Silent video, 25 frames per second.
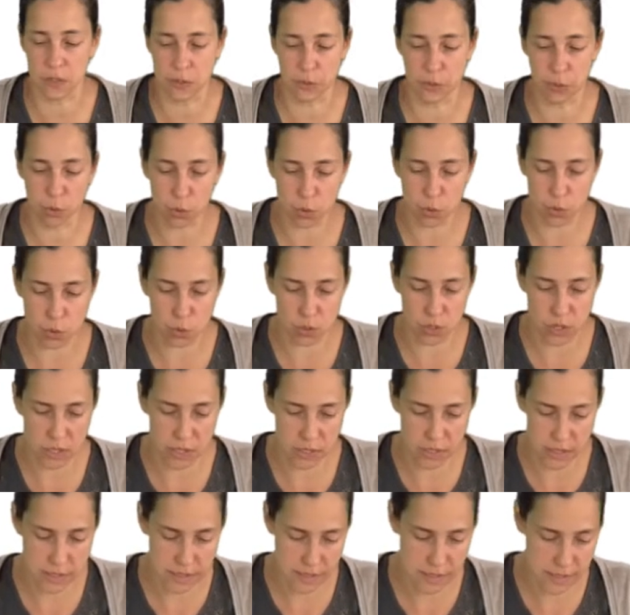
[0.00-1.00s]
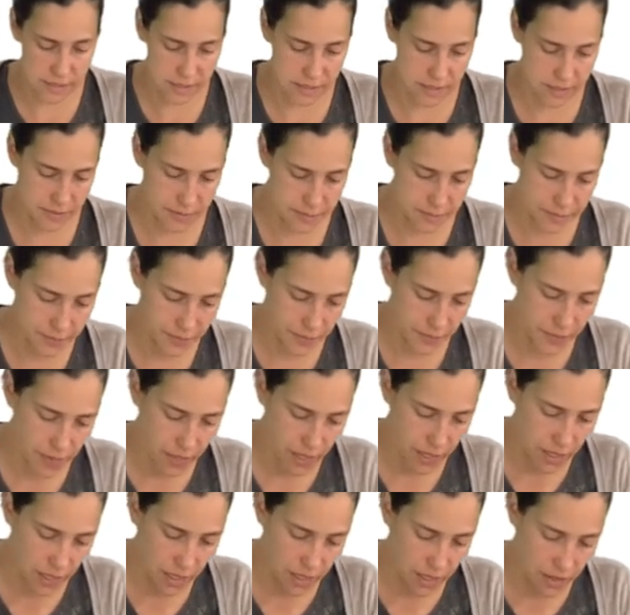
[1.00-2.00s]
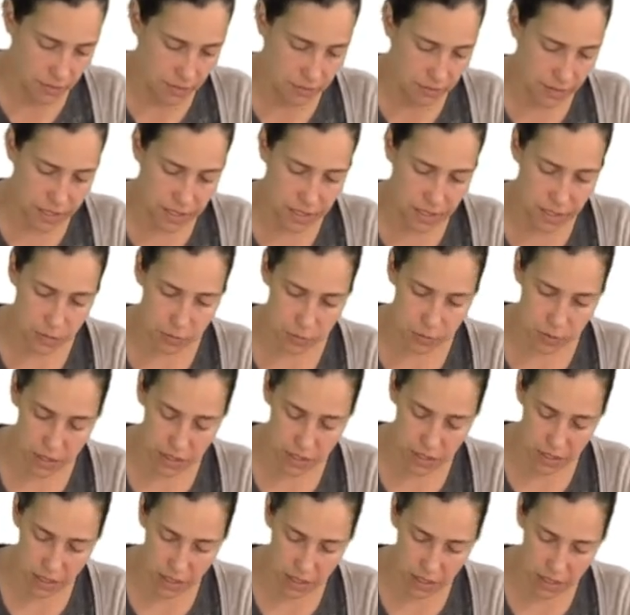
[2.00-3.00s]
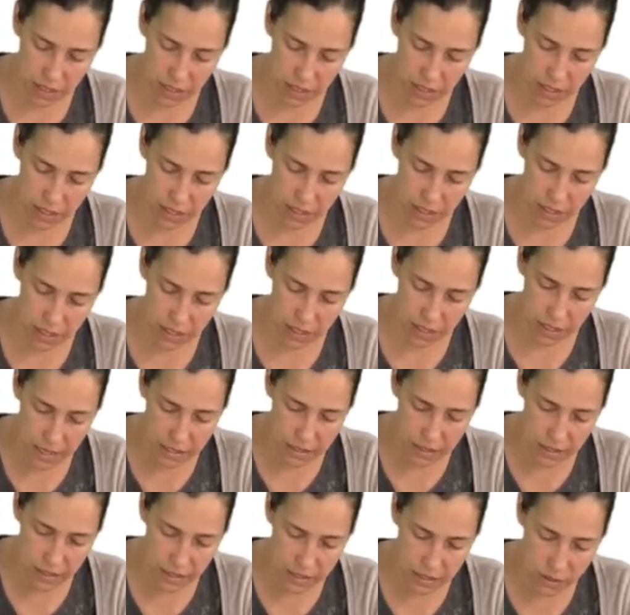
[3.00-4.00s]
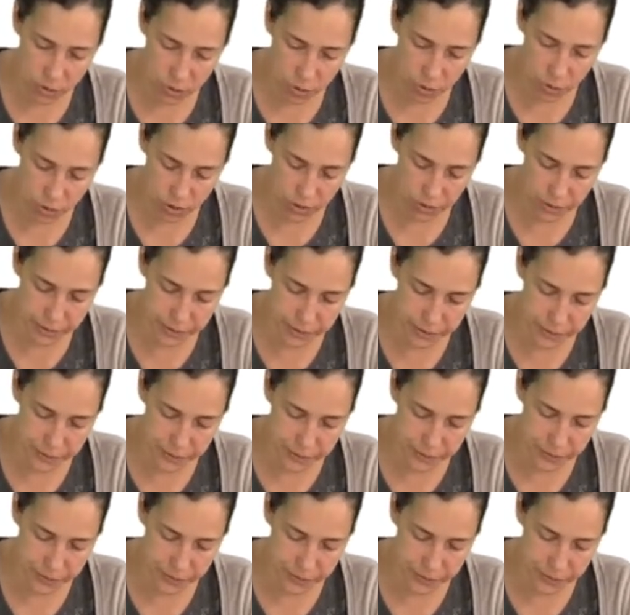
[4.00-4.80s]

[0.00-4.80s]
Wie funktioniert das? Wenn ich mir eine Zahl angucke,